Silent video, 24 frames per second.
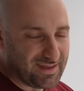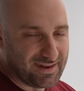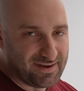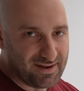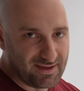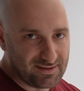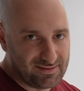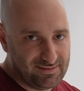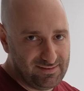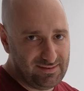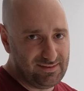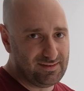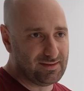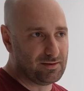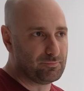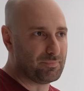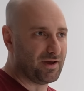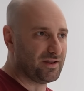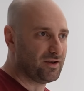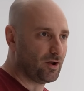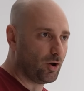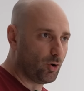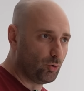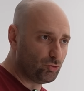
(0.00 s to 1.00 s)
die Energie in
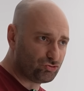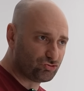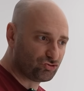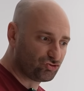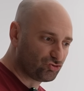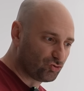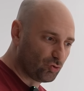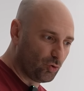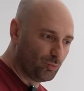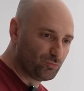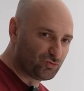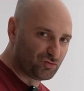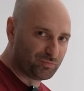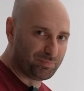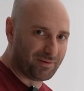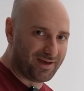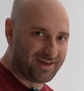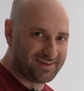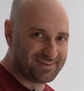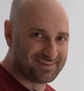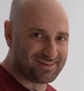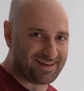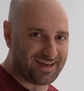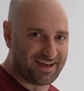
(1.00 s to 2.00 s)
meinen
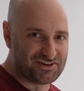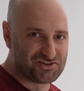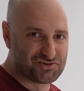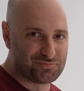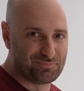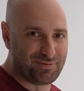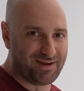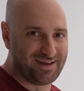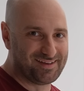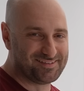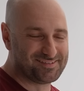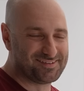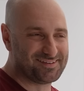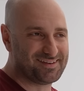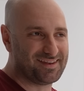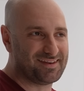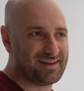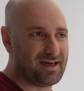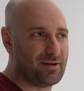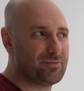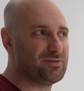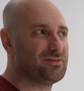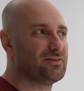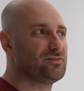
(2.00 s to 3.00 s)
Hausstromspeicher einspeise,
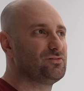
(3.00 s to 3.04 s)
dann habe ich